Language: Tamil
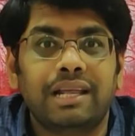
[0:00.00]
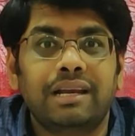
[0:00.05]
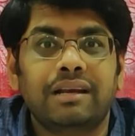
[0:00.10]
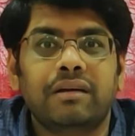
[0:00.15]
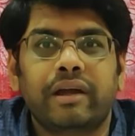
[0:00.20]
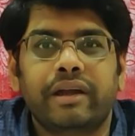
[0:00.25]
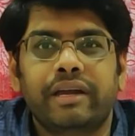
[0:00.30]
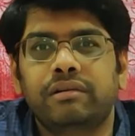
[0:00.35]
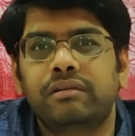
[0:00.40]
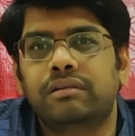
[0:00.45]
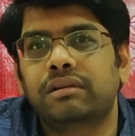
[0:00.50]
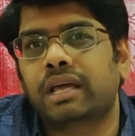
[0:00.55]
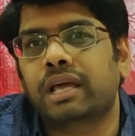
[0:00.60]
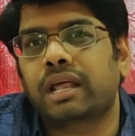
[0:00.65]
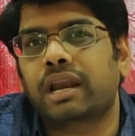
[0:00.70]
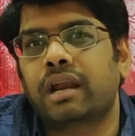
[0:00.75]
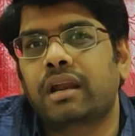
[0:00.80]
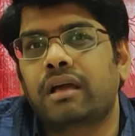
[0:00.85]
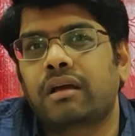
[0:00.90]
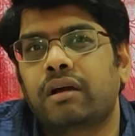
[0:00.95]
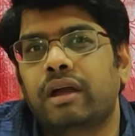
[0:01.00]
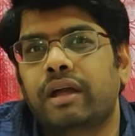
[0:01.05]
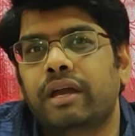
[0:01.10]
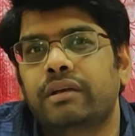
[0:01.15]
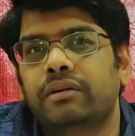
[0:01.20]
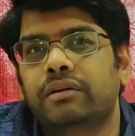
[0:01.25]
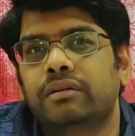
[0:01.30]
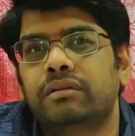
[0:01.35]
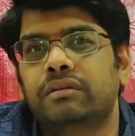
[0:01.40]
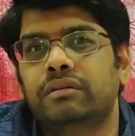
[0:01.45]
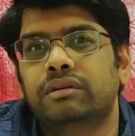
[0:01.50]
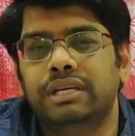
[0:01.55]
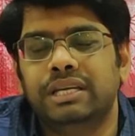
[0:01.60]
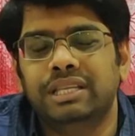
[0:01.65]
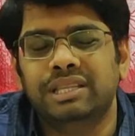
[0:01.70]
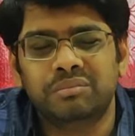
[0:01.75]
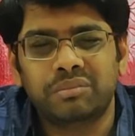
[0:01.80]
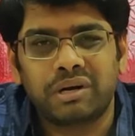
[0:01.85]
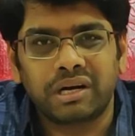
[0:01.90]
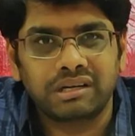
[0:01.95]
ரெகுலர் காயினுக்கும் ரேரான காயினுக்கும்
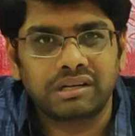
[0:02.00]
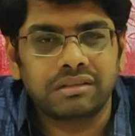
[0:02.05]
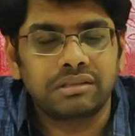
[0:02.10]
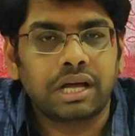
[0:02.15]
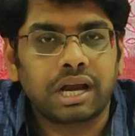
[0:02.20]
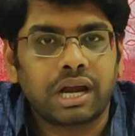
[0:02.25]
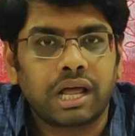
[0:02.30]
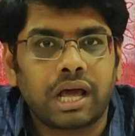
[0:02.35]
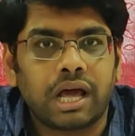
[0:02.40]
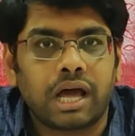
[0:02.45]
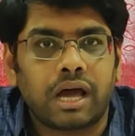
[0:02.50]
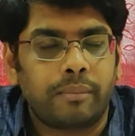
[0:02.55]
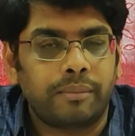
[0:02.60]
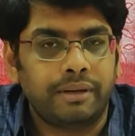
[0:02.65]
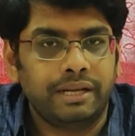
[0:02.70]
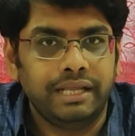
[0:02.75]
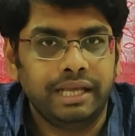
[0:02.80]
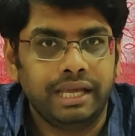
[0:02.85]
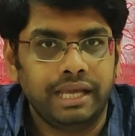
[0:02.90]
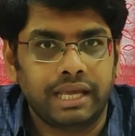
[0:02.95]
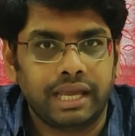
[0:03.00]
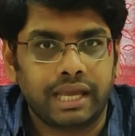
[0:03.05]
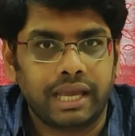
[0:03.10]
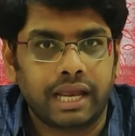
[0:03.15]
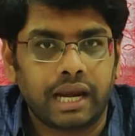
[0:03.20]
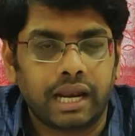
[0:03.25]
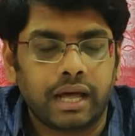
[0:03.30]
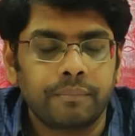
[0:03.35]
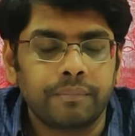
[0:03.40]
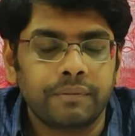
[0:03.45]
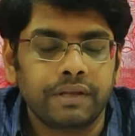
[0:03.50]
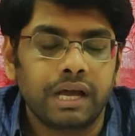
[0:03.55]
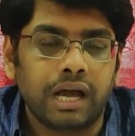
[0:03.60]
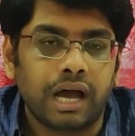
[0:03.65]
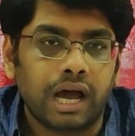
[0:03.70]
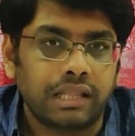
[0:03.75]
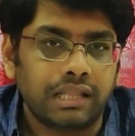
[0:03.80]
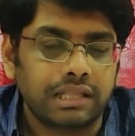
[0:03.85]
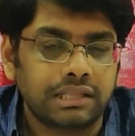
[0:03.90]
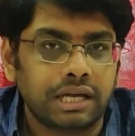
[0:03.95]
இது மட்டும்தானா அப்படின்னு நீங்கள் கேட்கலாம்
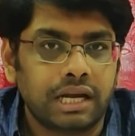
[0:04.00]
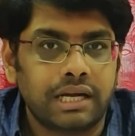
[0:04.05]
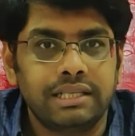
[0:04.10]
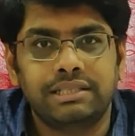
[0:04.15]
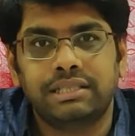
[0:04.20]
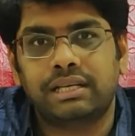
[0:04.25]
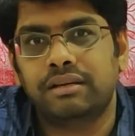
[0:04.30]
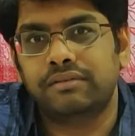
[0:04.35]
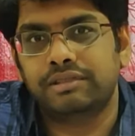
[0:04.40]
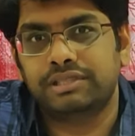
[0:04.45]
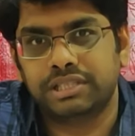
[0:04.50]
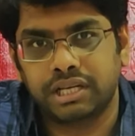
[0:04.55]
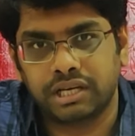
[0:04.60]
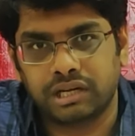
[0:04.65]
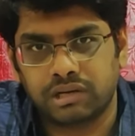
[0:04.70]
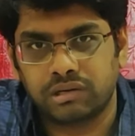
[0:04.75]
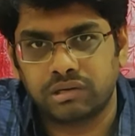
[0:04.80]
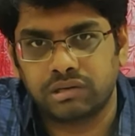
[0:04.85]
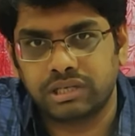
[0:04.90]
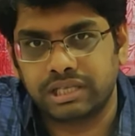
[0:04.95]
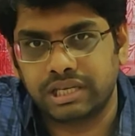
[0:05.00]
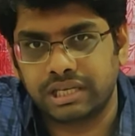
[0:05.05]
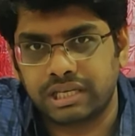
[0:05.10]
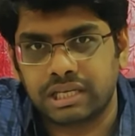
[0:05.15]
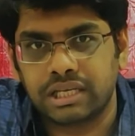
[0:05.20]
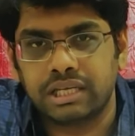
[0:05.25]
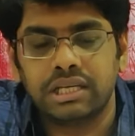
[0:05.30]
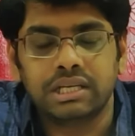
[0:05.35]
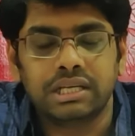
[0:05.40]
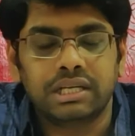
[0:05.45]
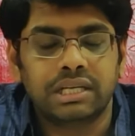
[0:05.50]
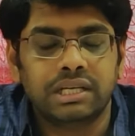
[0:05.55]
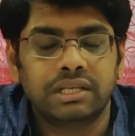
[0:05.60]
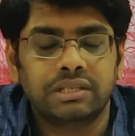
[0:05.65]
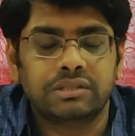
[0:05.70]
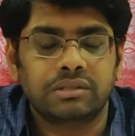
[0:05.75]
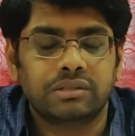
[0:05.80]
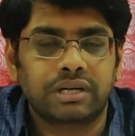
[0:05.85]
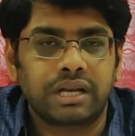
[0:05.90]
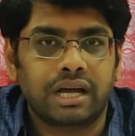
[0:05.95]
அதை தாண்டி சில விஷயங்களும் இருக்குது
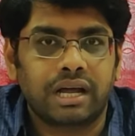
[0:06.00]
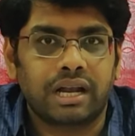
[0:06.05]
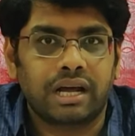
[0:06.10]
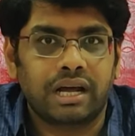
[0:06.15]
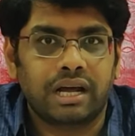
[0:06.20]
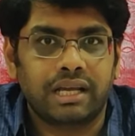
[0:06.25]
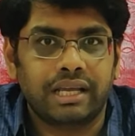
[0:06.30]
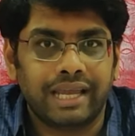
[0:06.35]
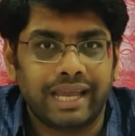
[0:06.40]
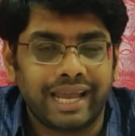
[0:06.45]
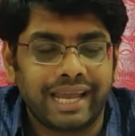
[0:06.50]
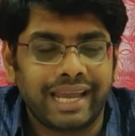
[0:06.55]
ஸோ நான்